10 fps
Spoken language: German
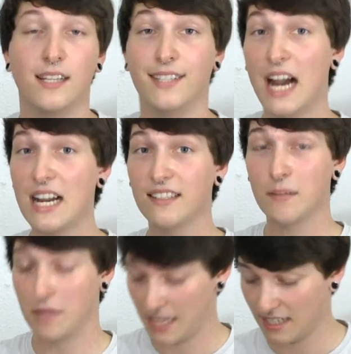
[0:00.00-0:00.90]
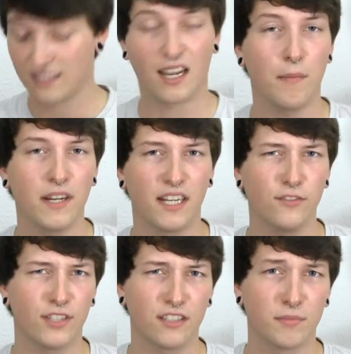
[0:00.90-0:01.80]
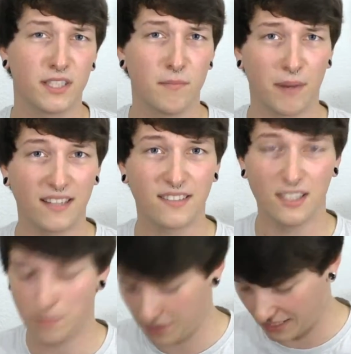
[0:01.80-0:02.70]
Nach dem Leeren kann man also jetzt mit dem Basteln